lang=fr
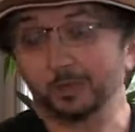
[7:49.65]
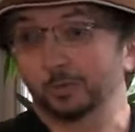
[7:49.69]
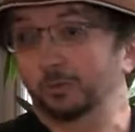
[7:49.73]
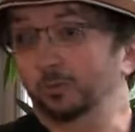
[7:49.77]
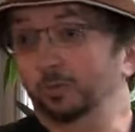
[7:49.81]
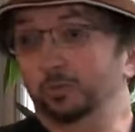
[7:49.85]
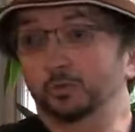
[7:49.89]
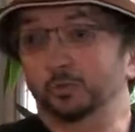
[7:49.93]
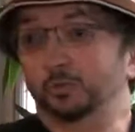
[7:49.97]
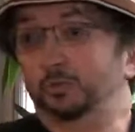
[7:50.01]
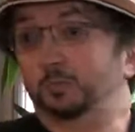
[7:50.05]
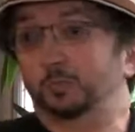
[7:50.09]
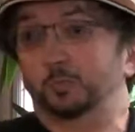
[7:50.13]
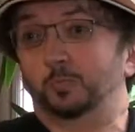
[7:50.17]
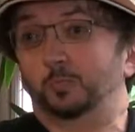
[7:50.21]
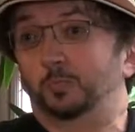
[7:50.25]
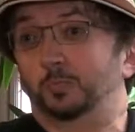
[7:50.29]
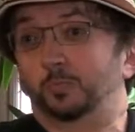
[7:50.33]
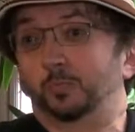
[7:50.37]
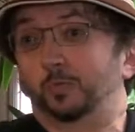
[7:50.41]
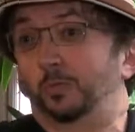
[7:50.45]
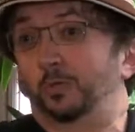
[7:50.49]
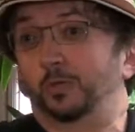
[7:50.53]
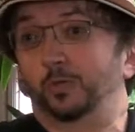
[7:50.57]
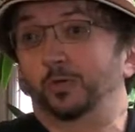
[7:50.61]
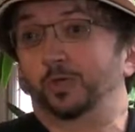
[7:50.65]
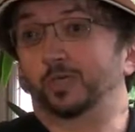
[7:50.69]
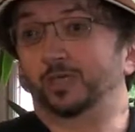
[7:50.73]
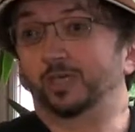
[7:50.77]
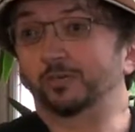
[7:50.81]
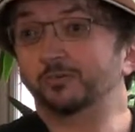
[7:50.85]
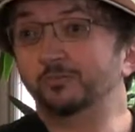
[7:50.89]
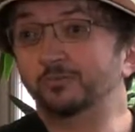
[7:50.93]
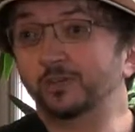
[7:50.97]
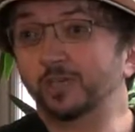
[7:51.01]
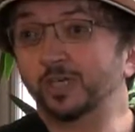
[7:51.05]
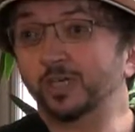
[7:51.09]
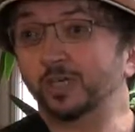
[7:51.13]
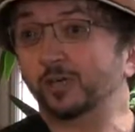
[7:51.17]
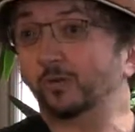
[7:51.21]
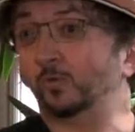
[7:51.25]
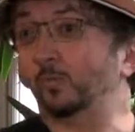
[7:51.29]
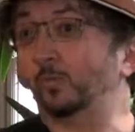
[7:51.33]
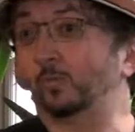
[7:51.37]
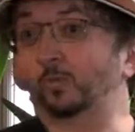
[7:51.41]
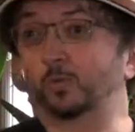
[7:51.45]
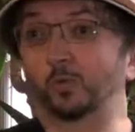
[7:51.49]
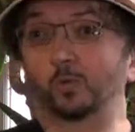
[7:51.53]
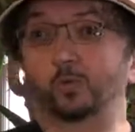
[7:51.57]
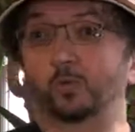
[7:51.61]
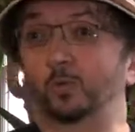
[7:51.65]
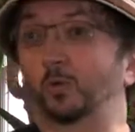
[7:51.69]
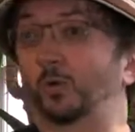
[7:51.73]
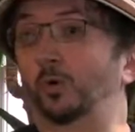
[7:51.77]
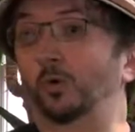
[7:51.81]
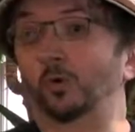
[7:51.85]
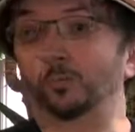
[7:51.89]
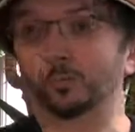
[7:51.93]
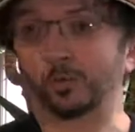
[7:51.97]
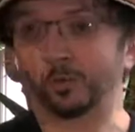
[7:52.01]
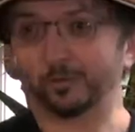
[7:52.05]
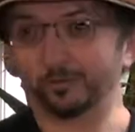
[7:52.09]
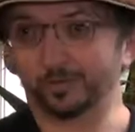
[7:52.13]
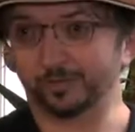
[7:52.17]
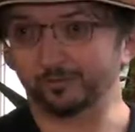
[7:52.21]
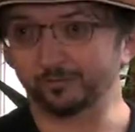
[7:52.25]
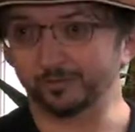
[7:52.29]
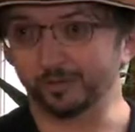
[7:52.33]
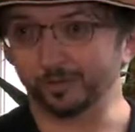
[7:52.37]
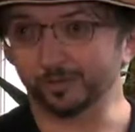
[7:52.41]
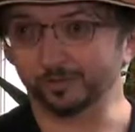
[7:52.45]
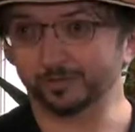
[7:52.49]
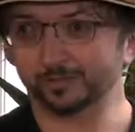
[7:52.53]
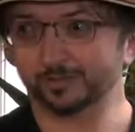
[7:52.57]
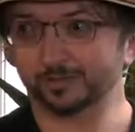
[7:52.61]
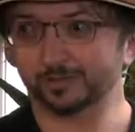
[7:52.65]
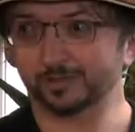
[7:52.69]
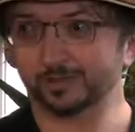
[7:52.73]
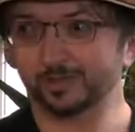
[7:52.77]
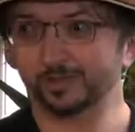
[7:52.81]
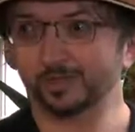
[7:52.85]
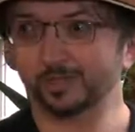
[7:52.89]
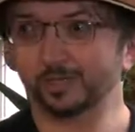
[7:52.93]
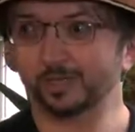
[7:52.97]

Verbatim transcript: ou juste pour ne rien faire, ou pour, reprendre des forces.